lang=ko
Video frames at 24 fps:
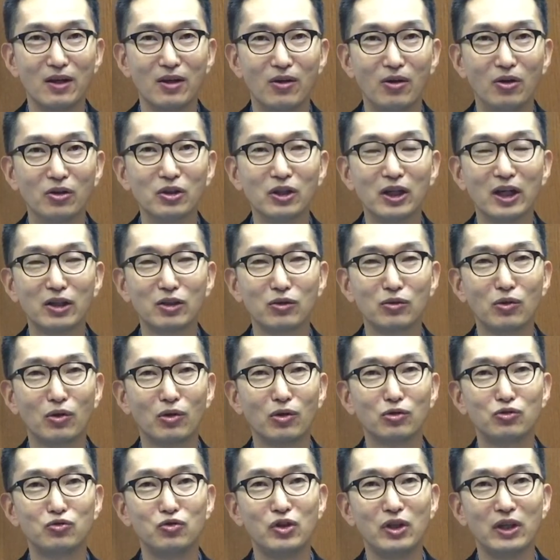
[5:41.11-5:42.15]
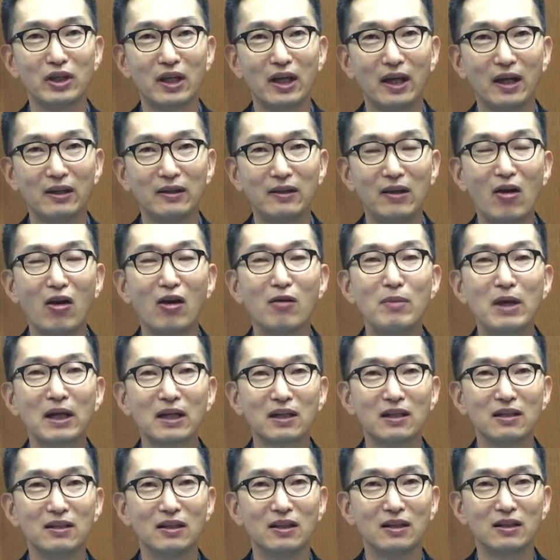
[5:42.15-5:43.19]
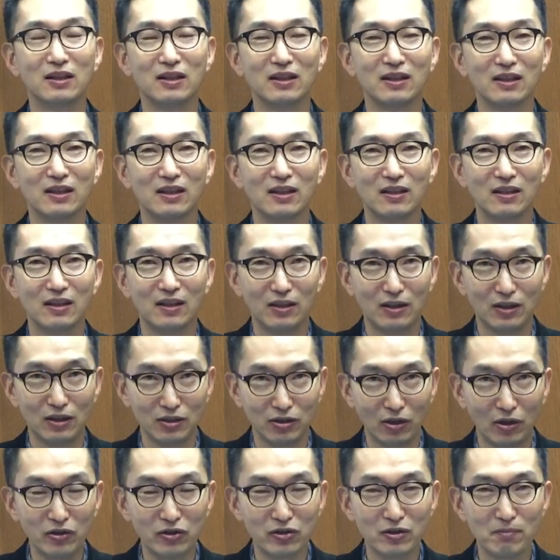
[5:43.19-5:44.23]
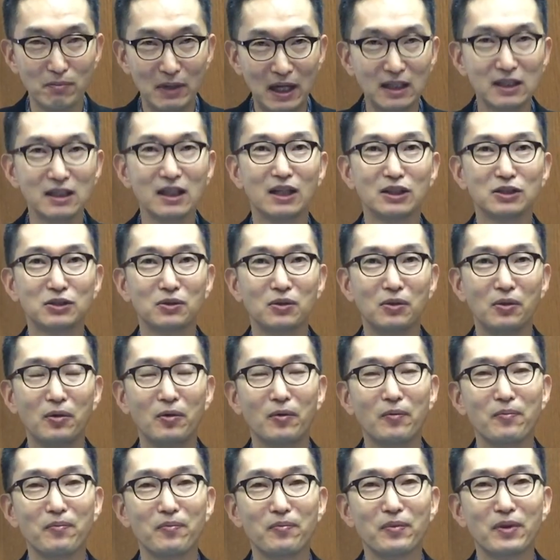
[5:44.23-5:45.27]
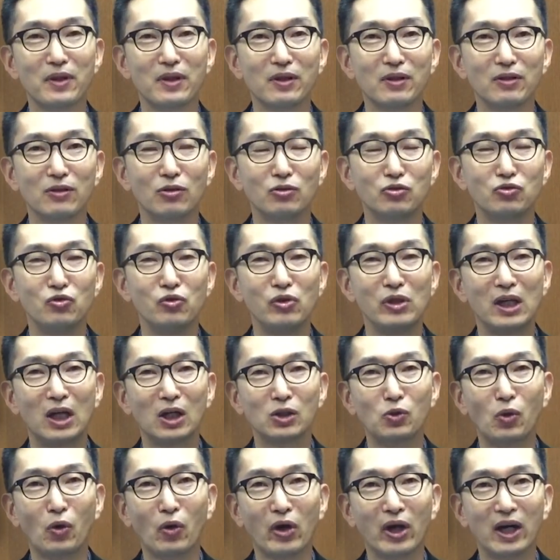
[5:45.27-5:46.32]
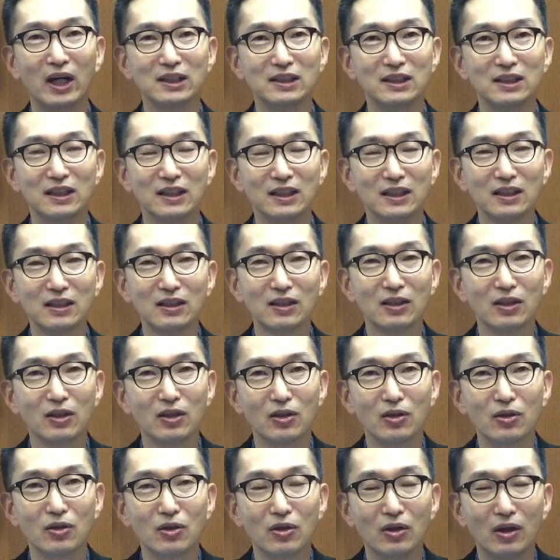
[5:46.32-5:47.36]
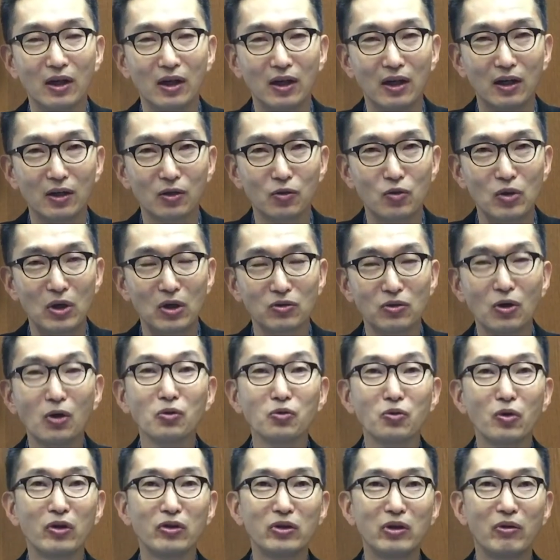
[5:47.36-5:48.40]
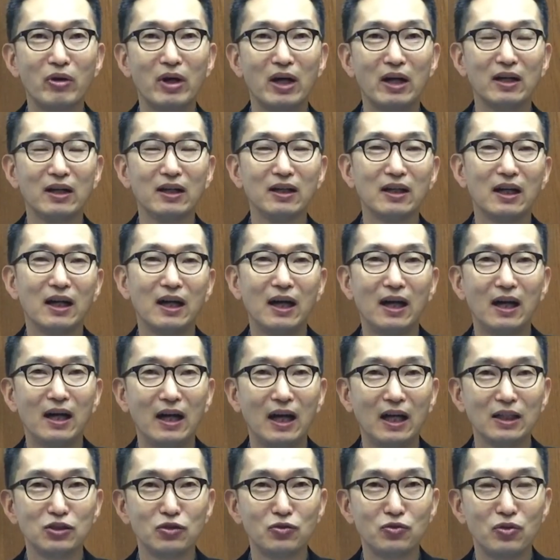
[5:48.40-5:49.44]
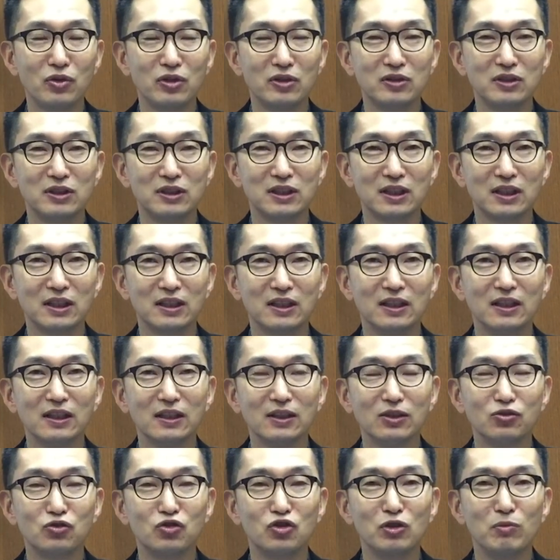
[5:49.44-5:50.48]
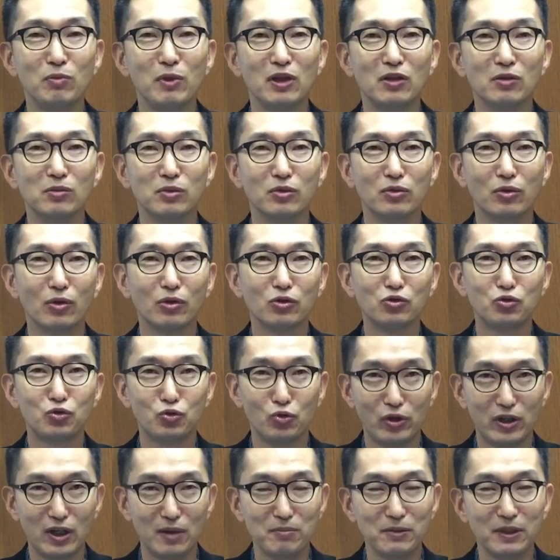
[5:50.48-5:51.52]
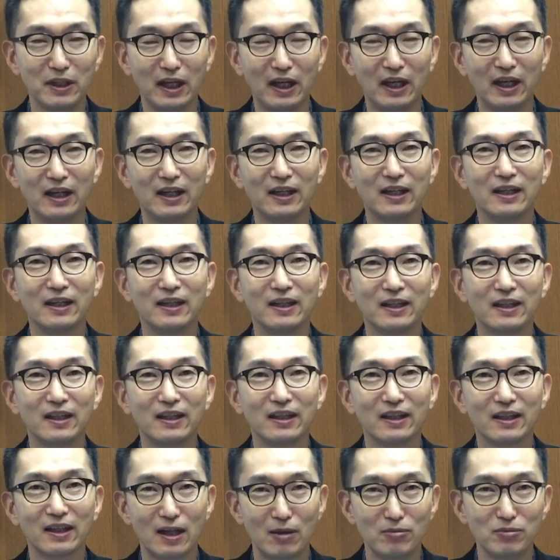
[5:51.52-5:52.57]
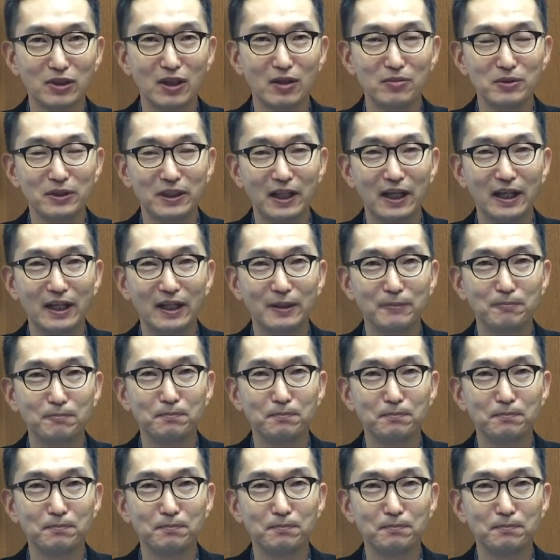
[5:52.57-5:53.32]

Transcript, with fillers: 오늘 하루도 주님께 내어 맡기는 어, 연습 많이 하시고 또 주님과 동행하시는 어, 귀한 성도의 생활 하실 수 있으시기를 주님의 이름으로 축원합니다. 감사합니다.